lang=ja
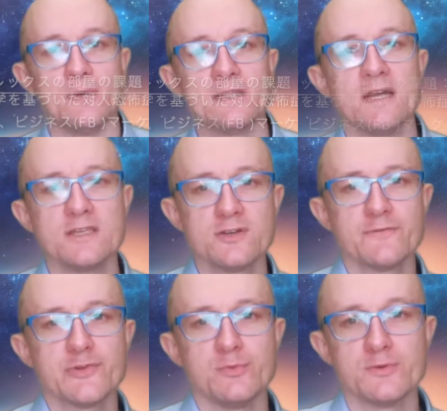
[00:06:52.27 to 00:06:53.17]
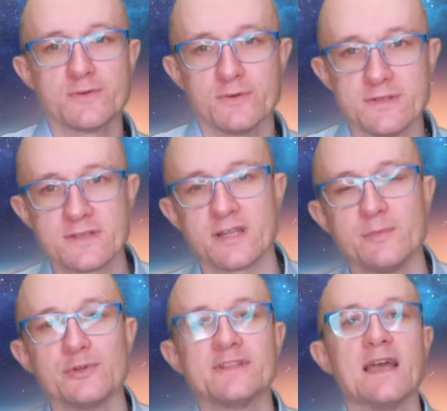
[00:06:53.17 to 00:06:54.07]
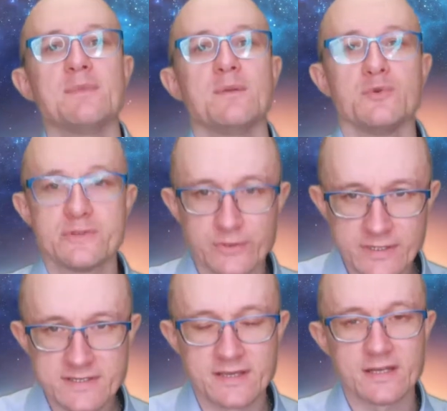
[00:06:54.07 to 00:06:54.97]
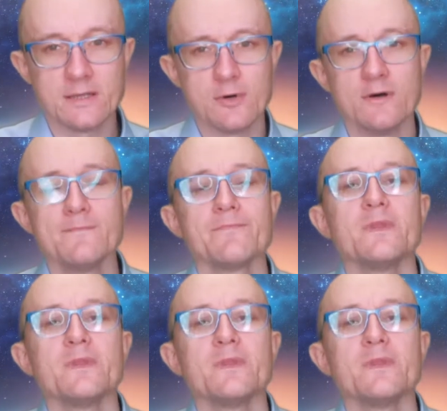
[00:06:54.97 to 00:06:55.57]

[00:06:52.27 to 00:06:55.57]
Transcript: まあ、対人恐怖症もそうですけれども、タイマーもそうですけれども、